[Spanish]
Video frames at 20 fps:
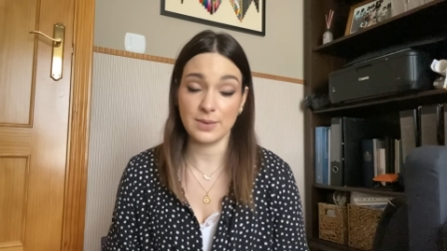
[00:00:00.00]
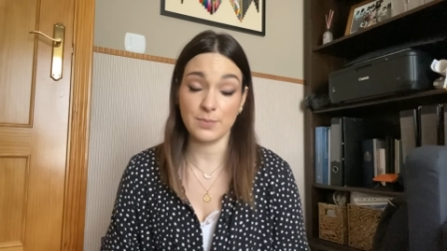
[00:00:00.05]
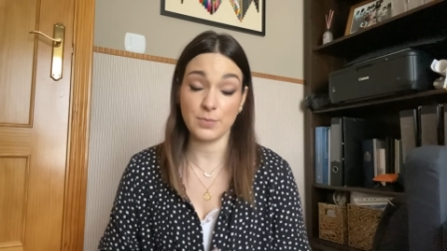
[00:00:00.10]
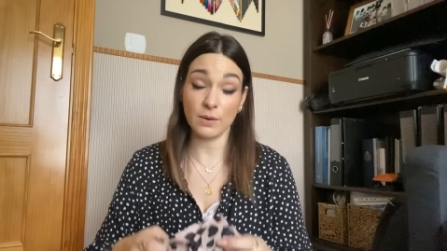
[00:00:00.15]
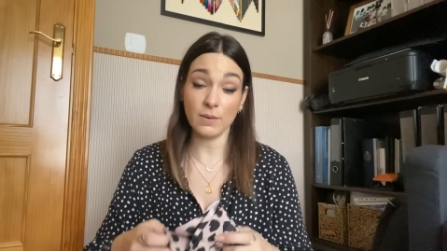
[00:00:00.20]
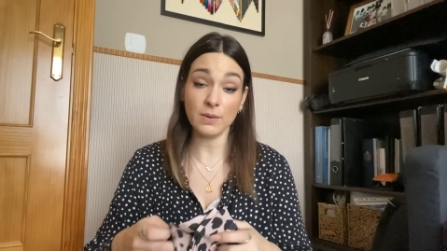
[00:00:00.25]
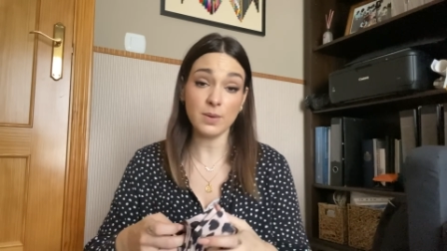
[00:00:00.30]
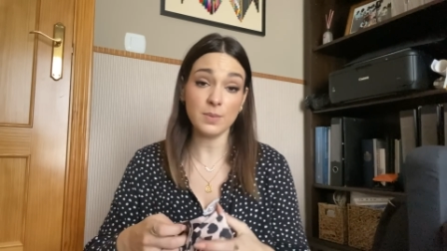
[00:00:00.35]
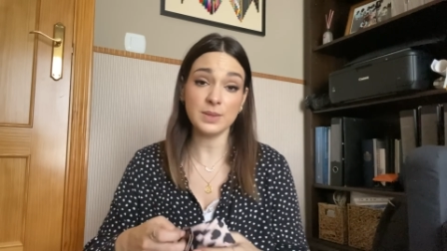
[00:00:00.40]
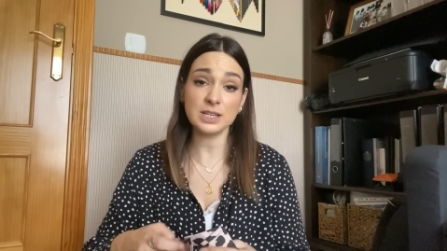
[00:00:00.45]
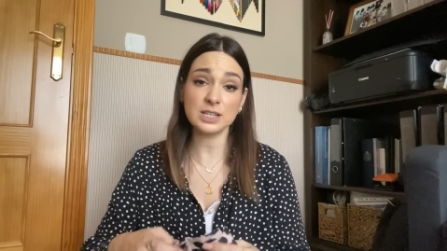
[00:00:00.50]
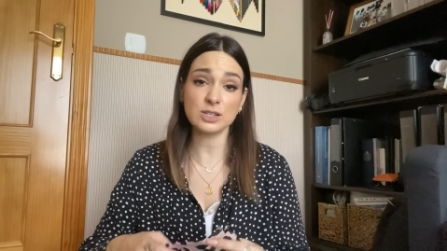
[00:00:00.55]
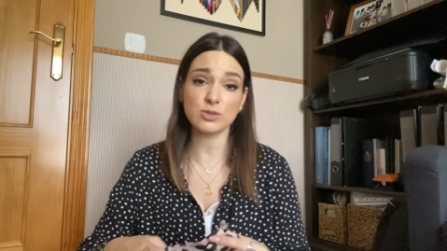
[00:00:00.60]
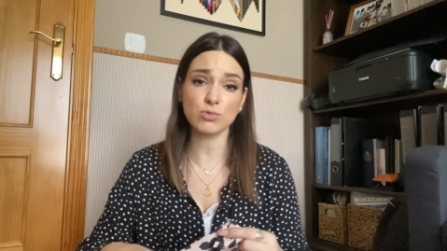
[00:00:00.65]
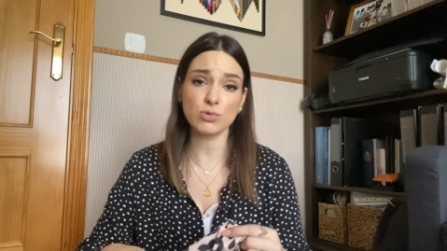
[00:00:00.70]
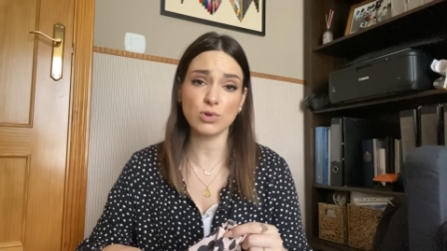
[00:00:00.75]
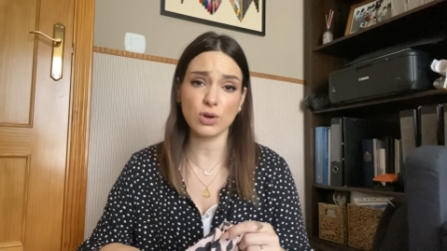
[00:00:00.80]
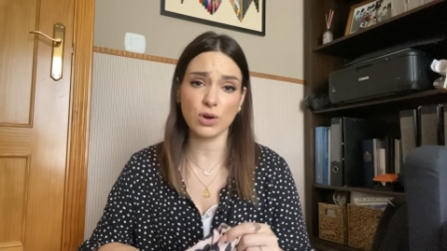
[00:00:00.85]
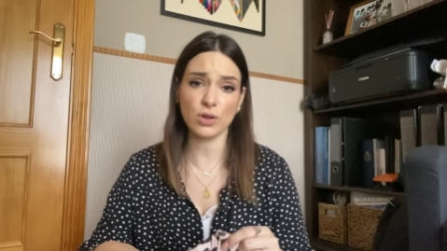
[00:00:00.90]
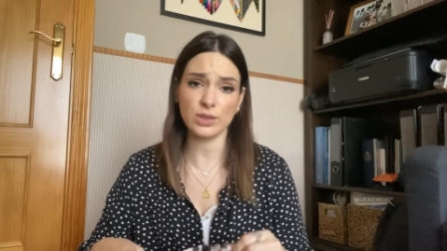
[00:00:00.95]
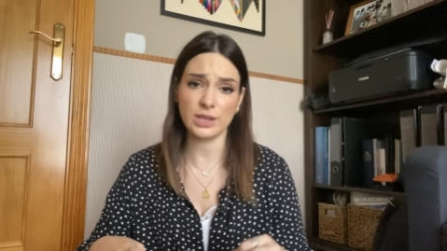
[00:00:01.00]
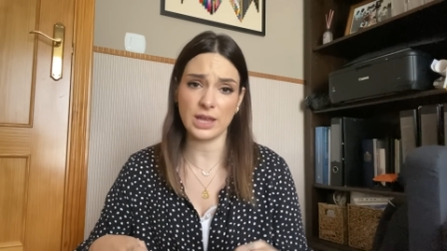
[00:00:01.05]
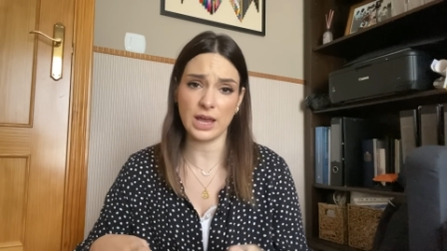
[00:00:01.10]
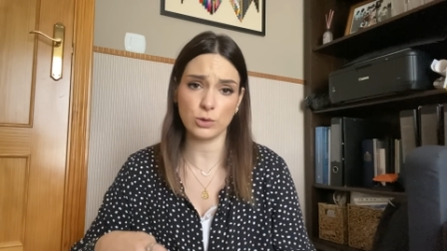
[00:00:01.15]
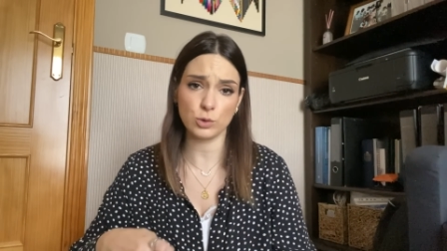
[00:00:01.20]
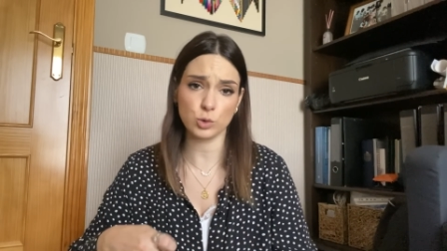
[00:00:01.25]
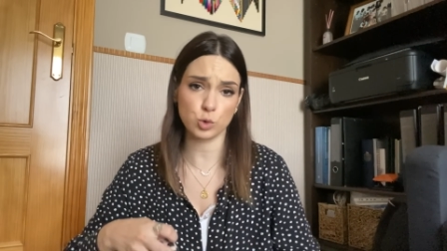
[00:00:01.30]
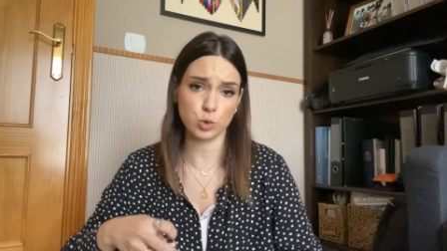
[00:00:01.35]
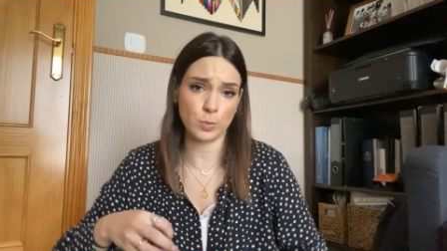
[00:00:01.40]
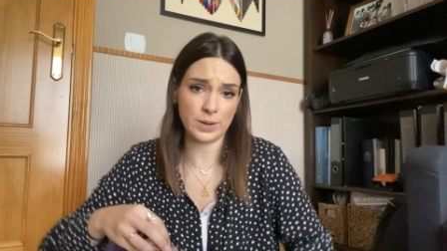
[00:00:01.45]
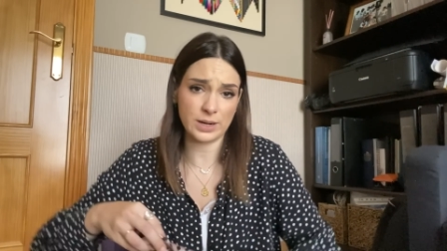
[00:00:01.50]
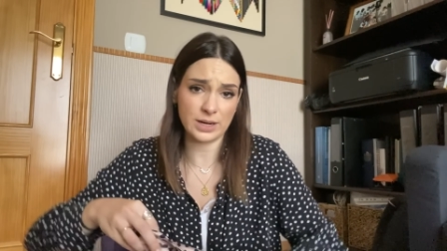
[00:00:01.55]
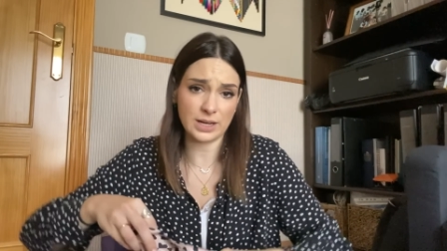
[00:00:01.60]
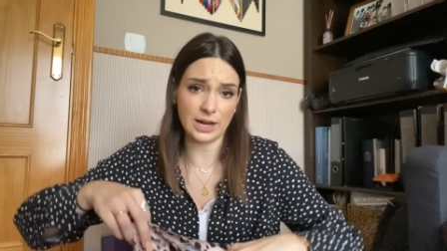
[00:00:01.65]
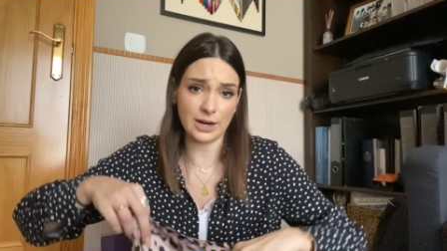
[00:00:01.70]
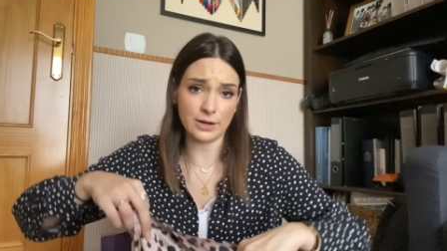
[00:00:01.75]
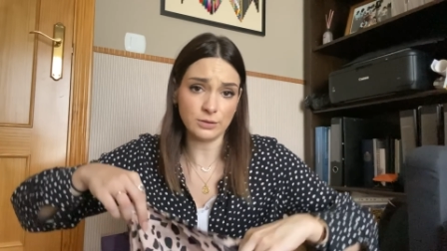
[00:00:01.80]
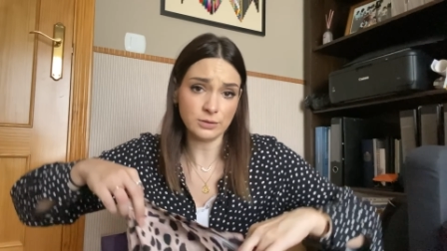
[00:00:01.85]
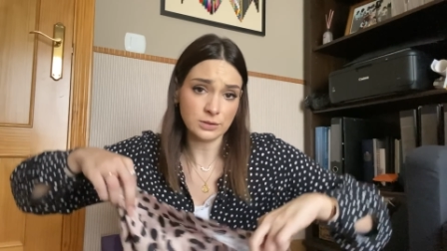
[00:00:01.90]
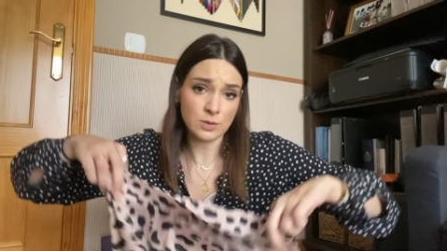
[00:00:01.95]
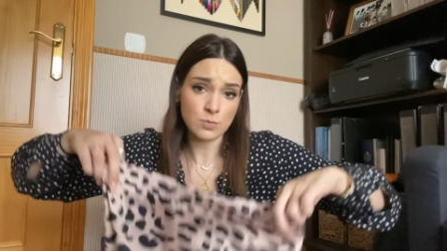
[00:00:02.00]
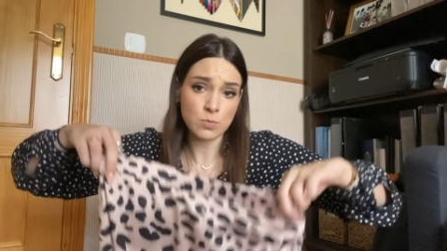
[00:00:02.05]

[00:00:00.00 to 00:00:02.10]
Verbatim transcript: probablemente es un clon de algo súper caro,